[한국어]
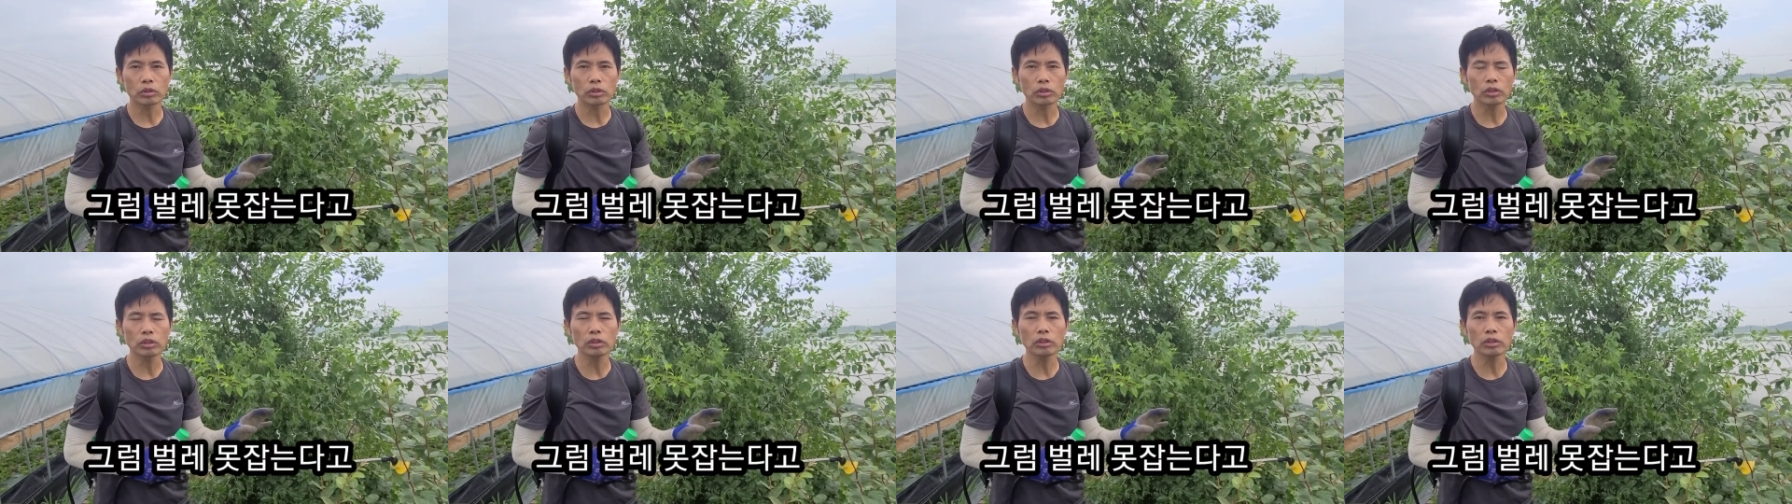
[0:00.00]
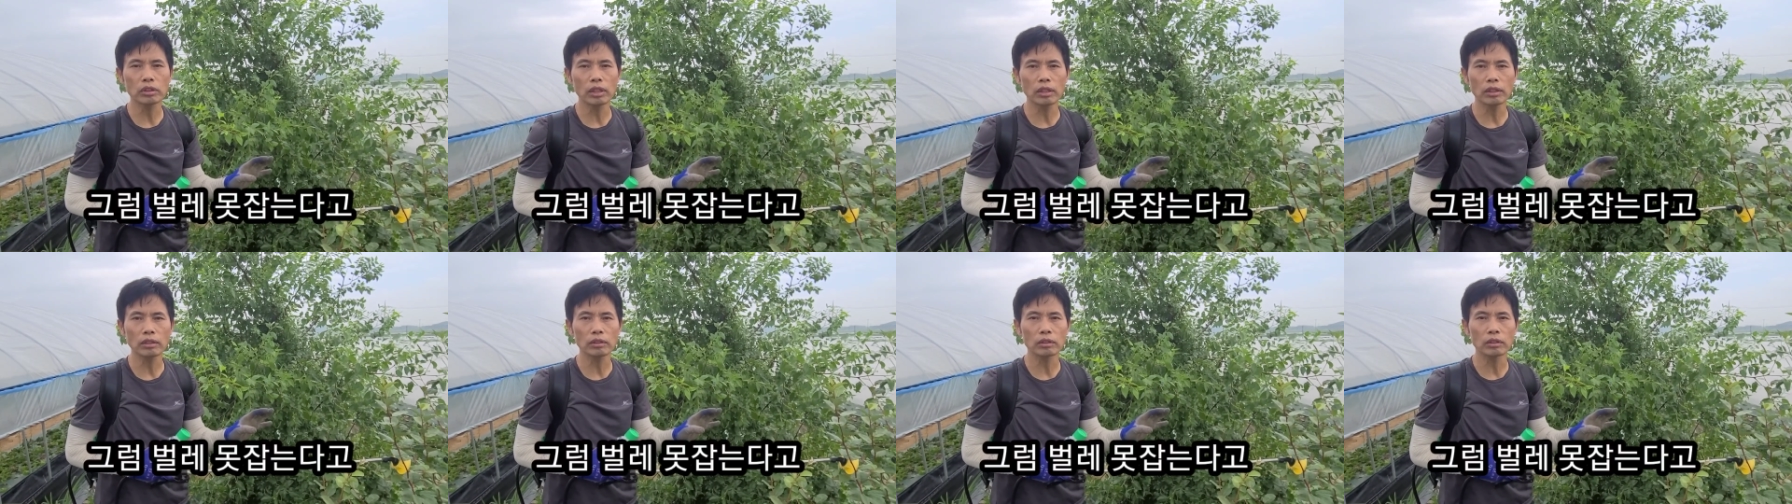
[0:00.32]

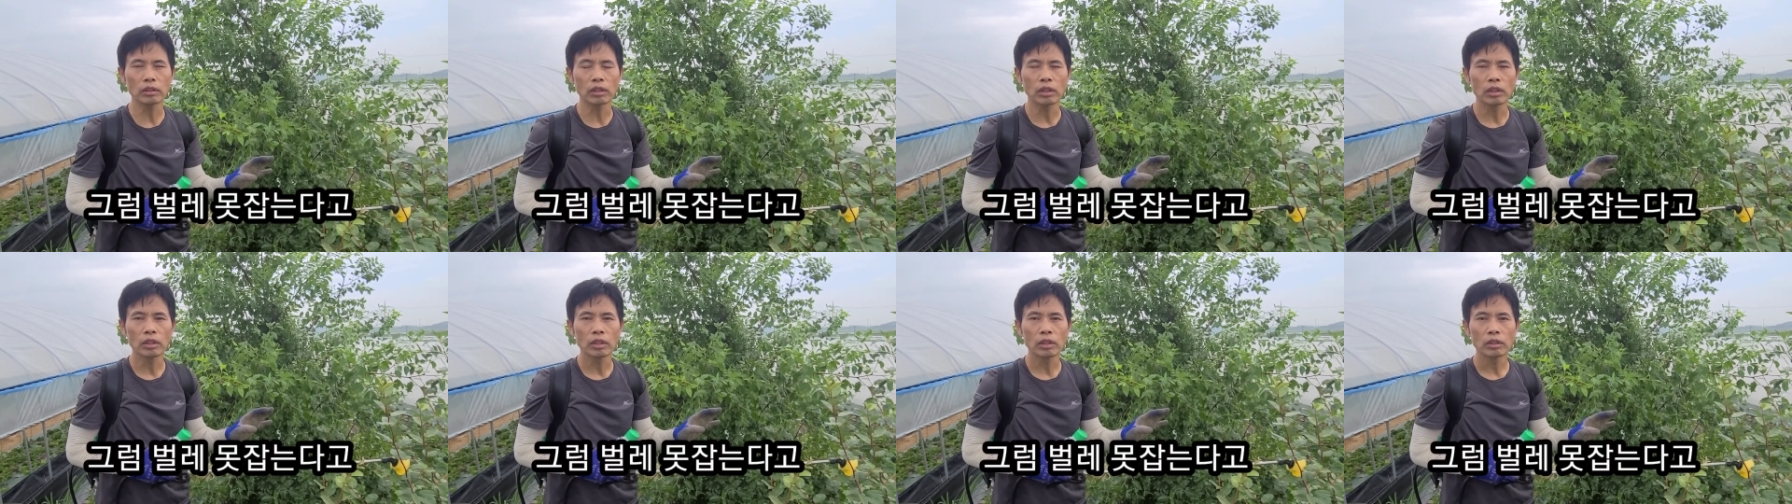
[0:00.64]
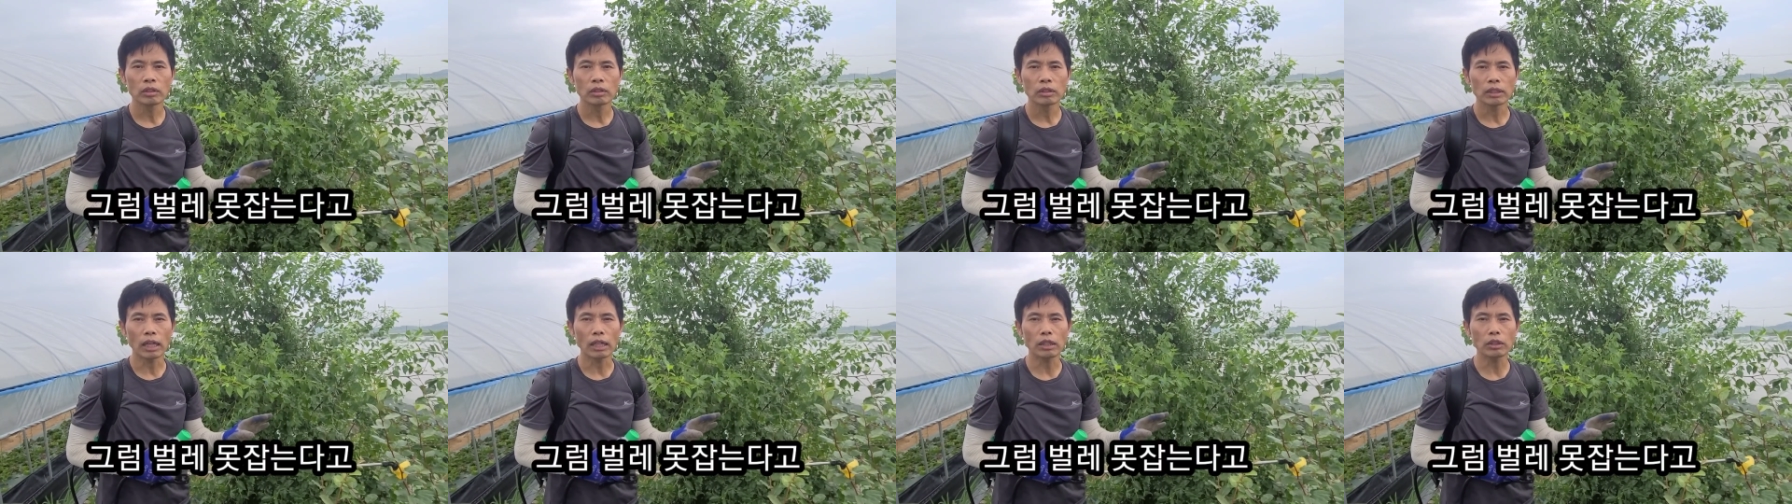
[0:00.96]
그때는
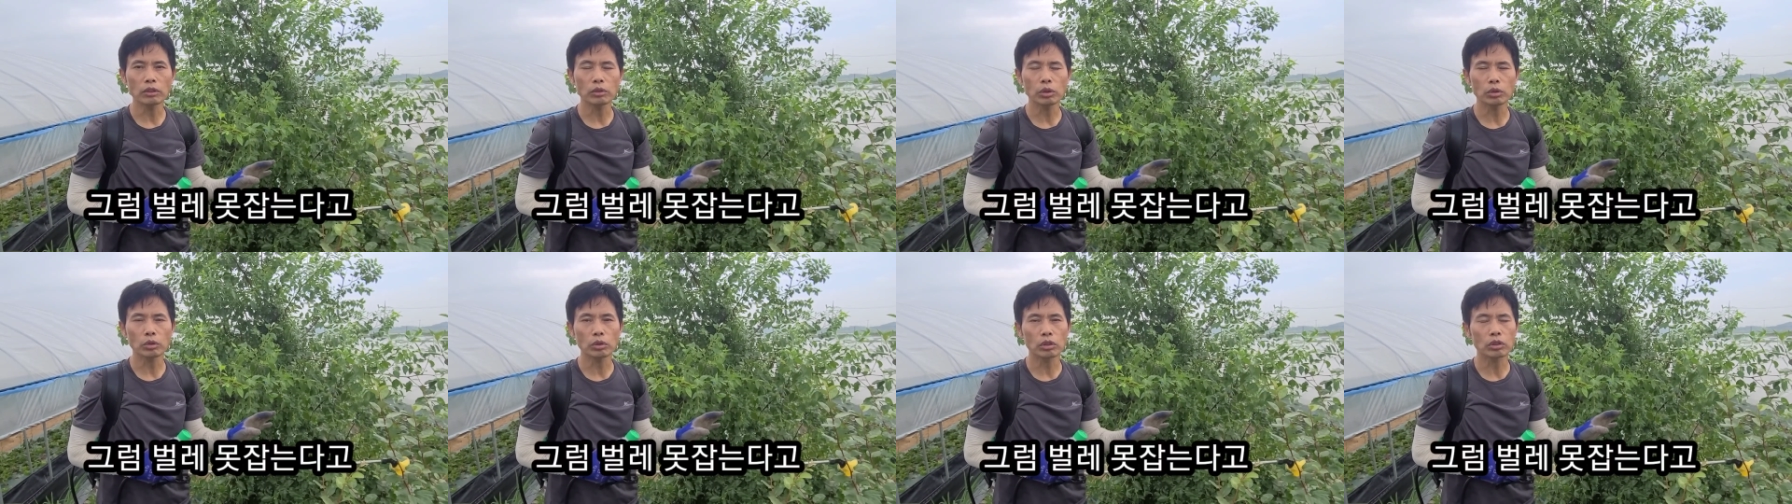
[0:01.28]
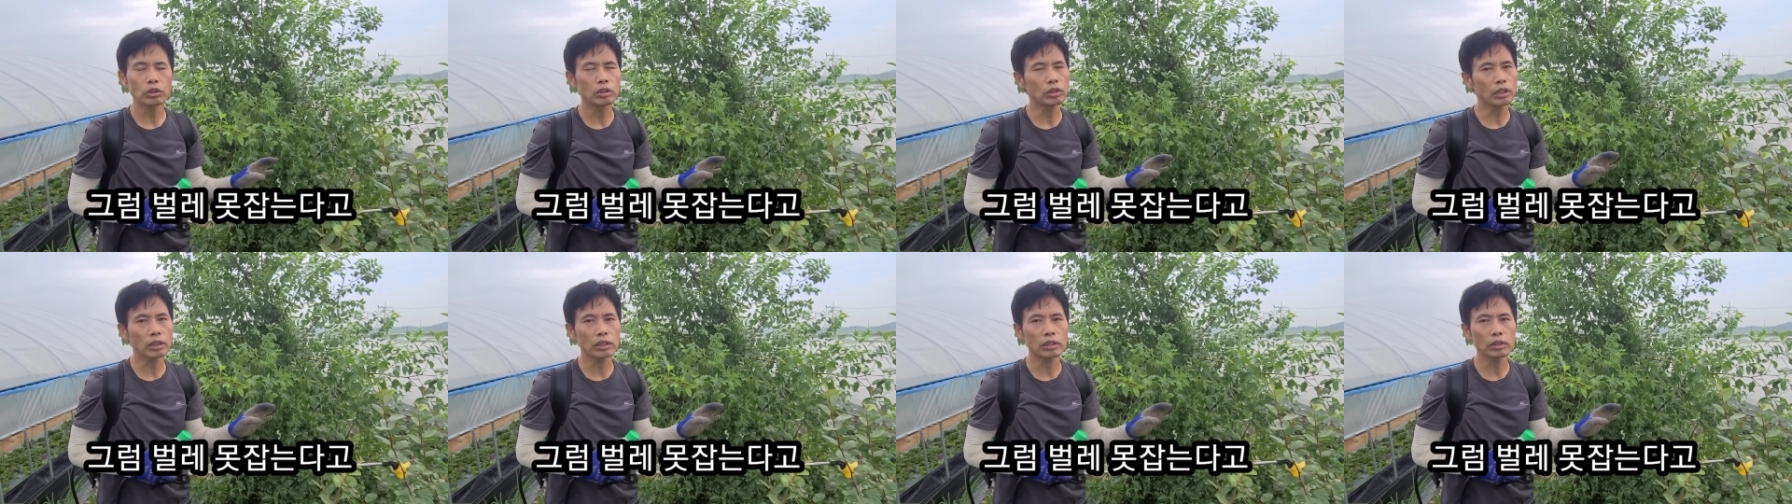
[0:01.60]
약을 쳐도
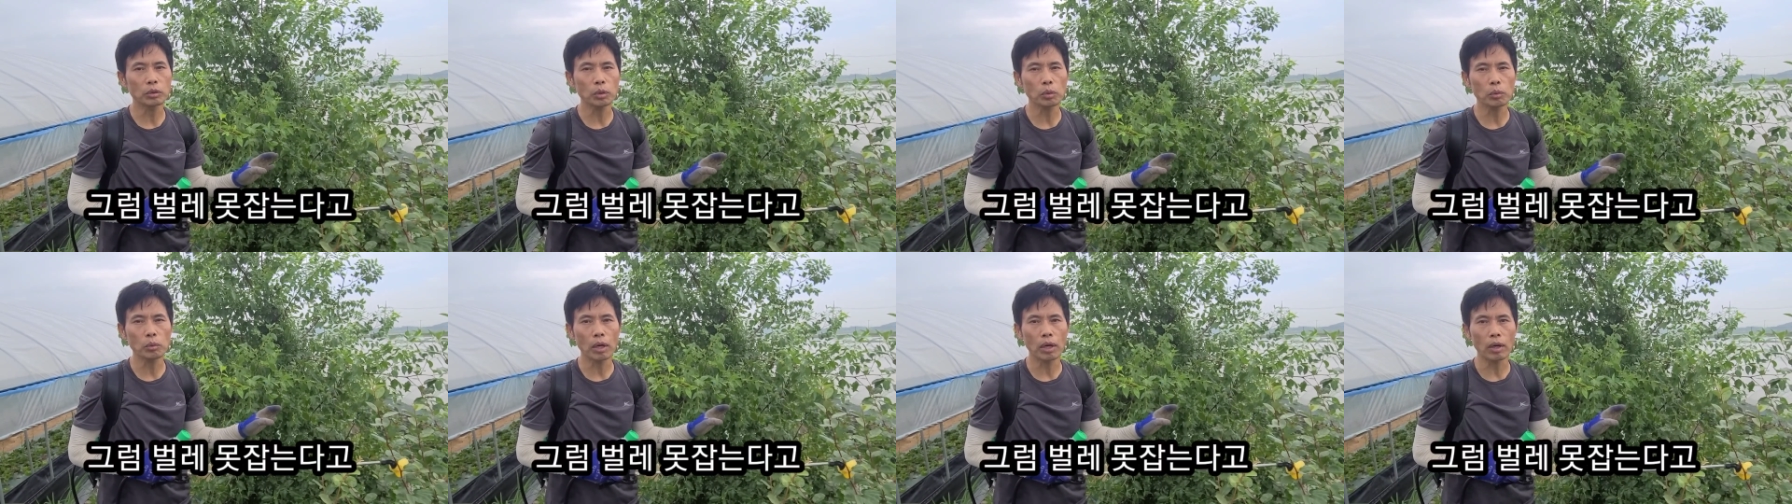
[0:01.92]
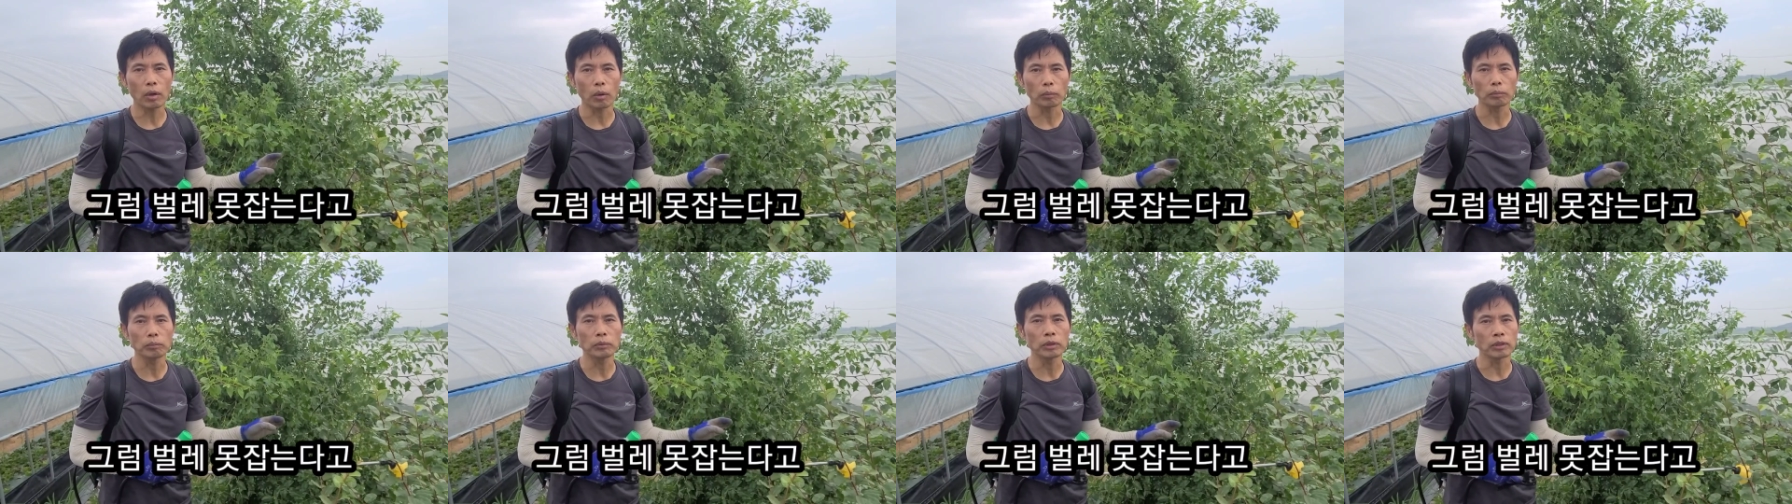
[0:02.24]
그렇게 효과가
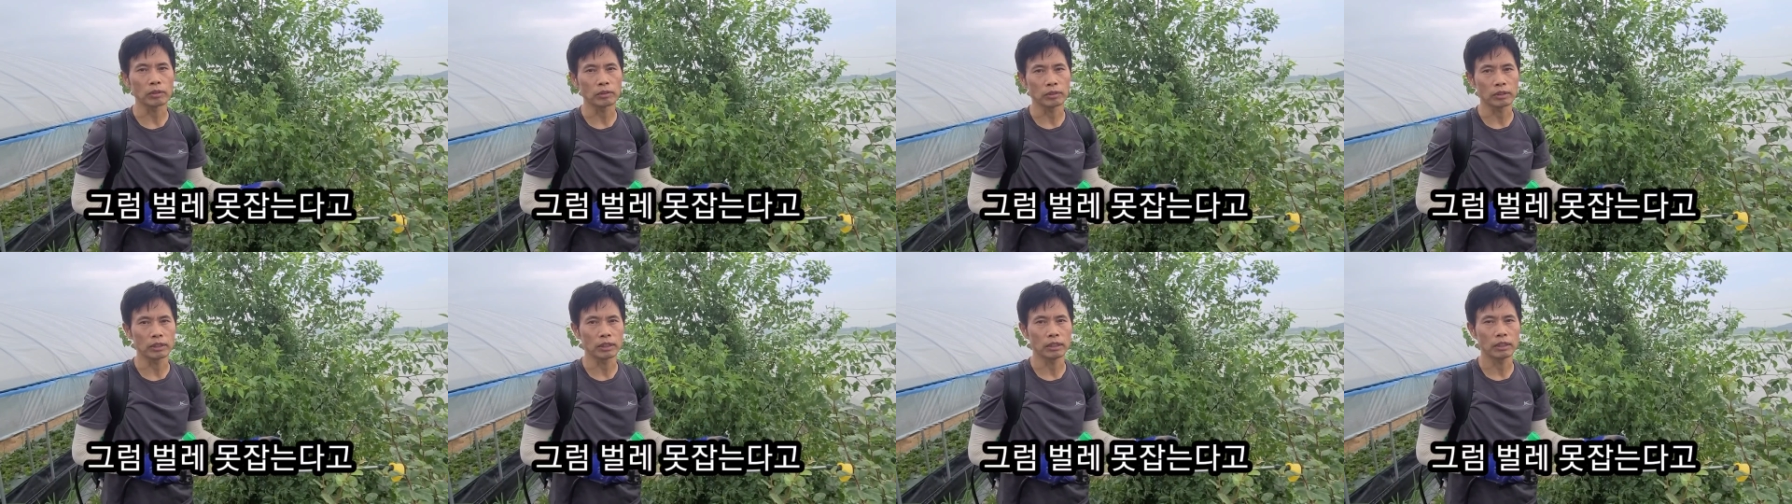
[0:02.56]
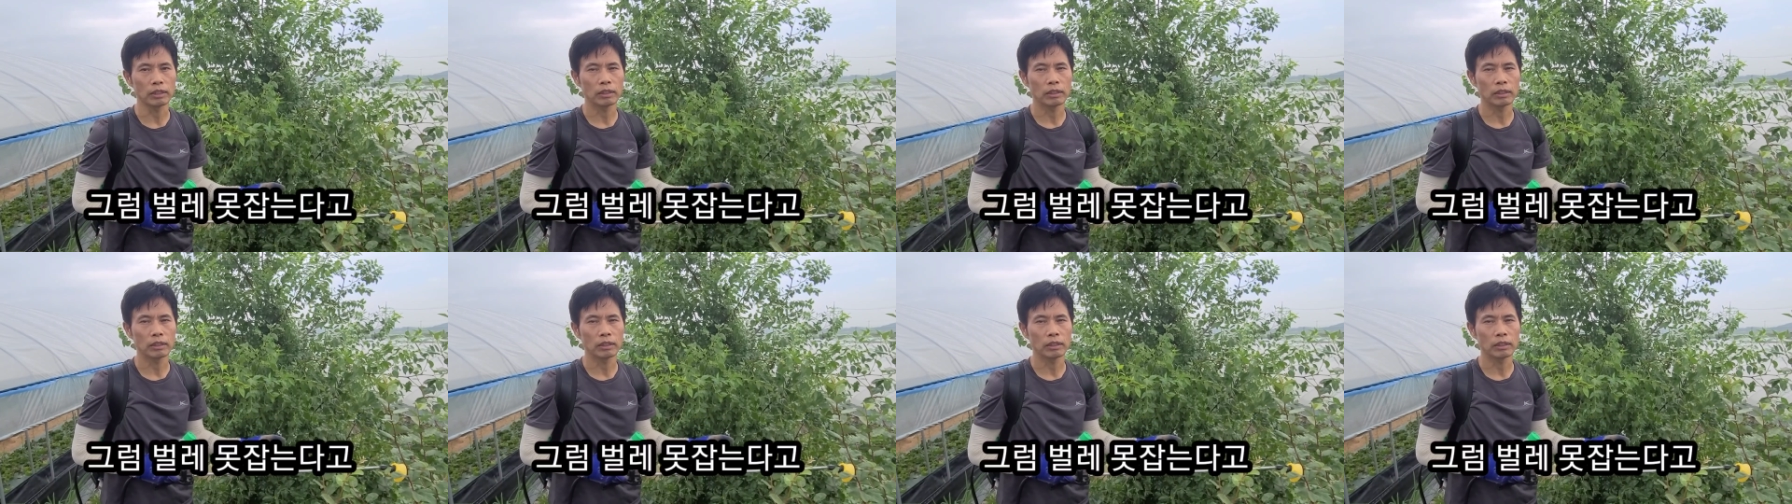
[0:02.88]
없는 거죠.